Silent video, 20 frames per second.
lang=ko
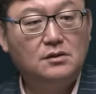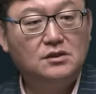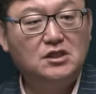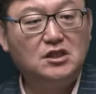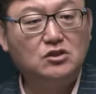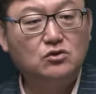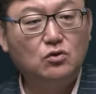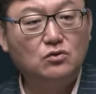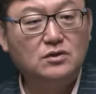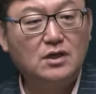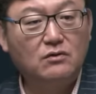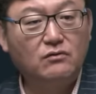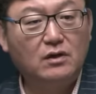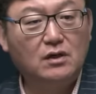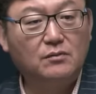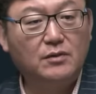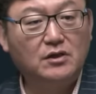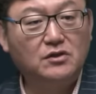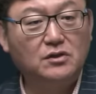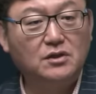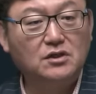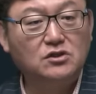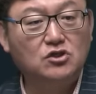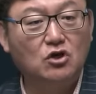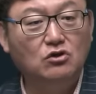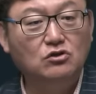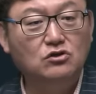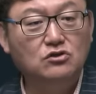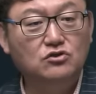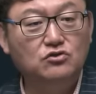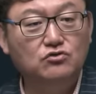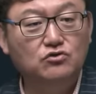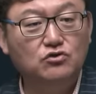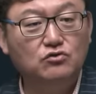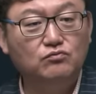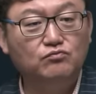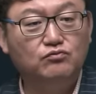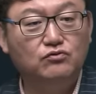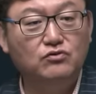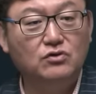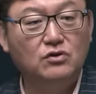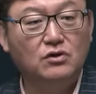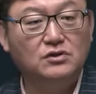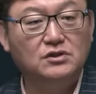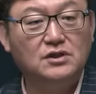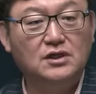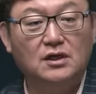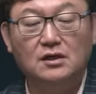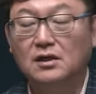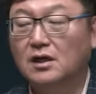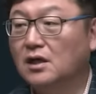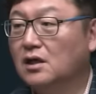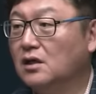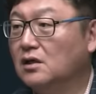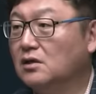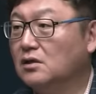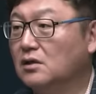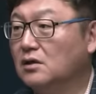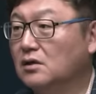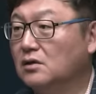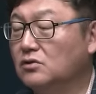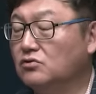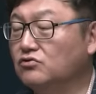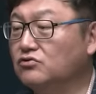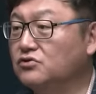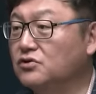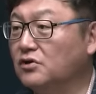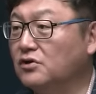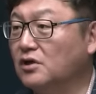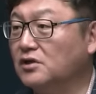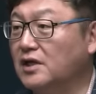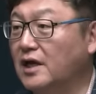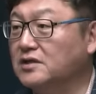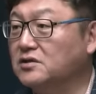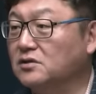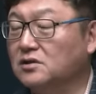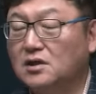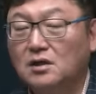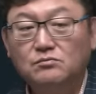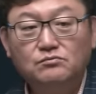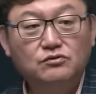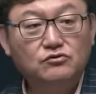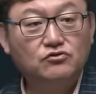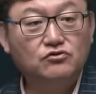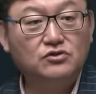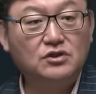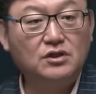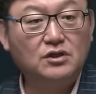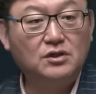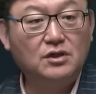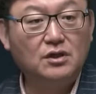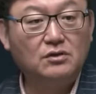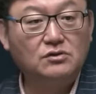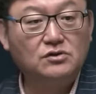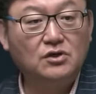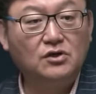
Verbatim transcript: 직속 상관을 봤더니 정승윤 부위원장, 윤석열 대선 캠프 출신인데요.